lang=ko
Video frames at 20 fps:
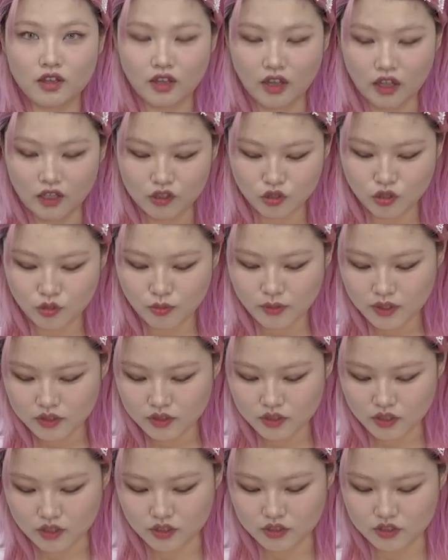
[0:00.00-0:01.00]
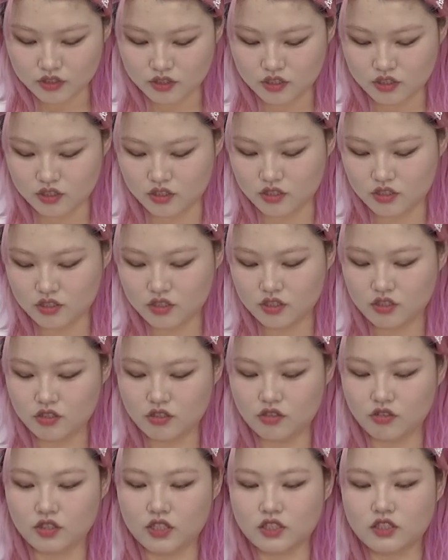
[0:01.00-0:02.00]
가터 벨트까지
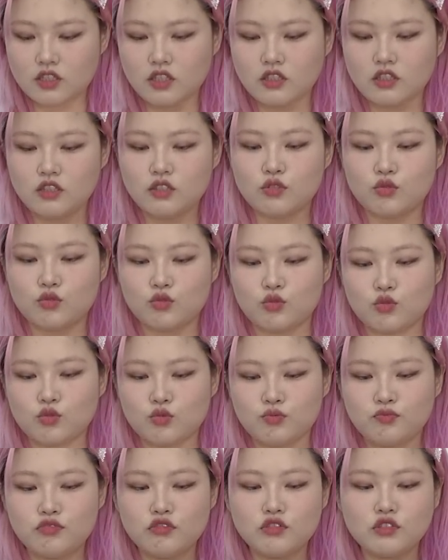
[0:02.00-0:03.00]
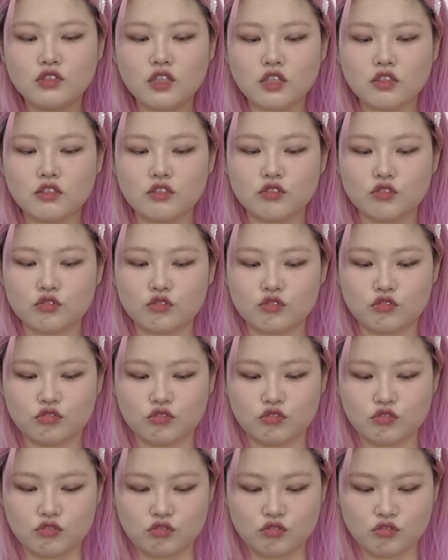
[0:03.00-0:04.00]
이렇게 세트로 풀
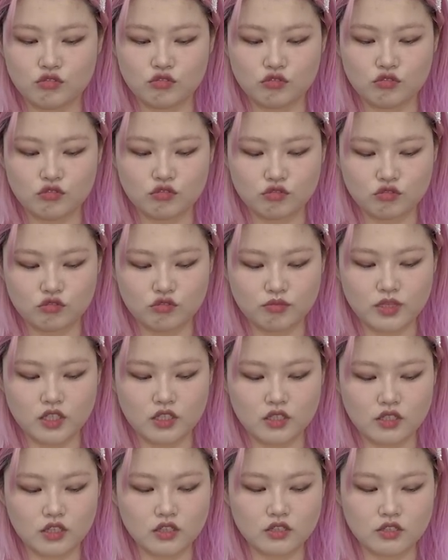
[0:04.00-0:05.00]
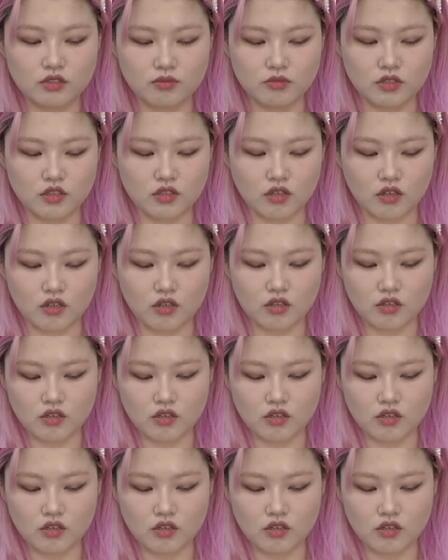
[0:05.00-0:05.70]
세트로 구매를 했습니다.